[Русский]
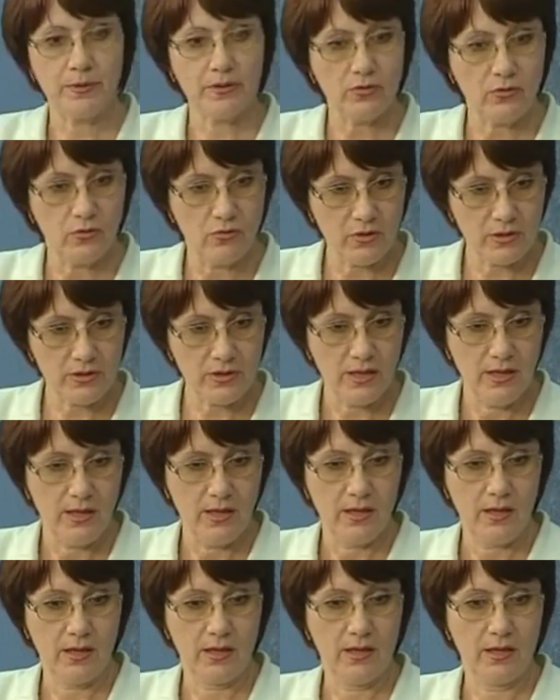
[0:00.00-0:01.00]
подход
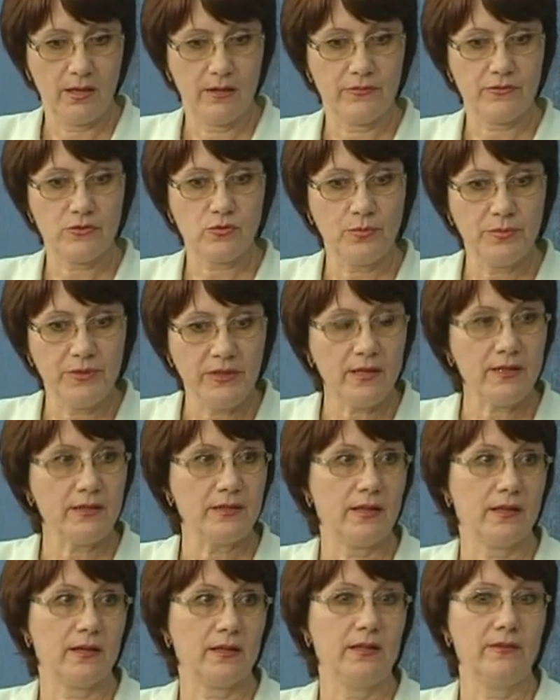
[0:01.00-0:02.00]
э, в
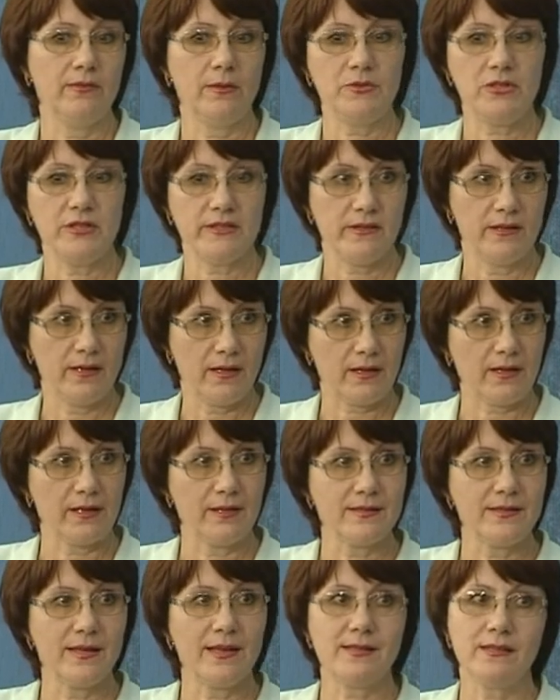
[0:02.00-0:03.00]
субъектах и в общественных
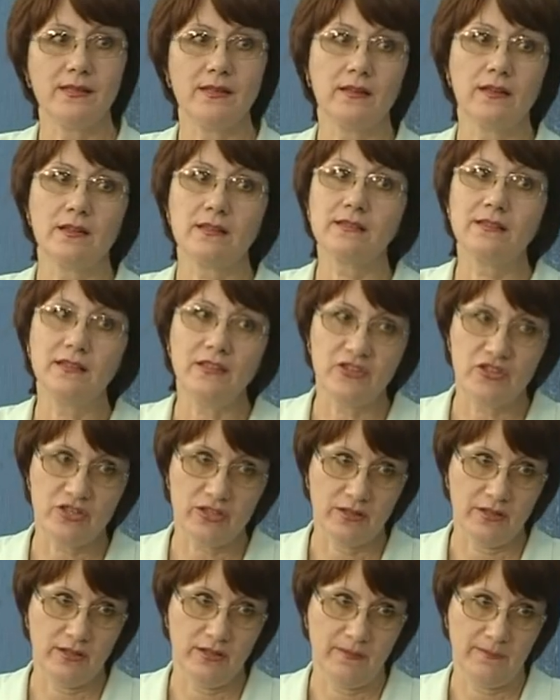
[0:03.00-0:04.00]
организациях
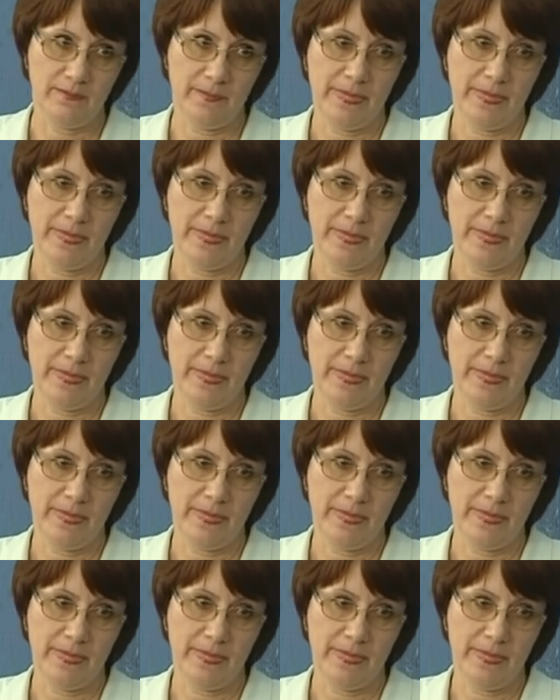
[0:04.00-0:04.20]
различный.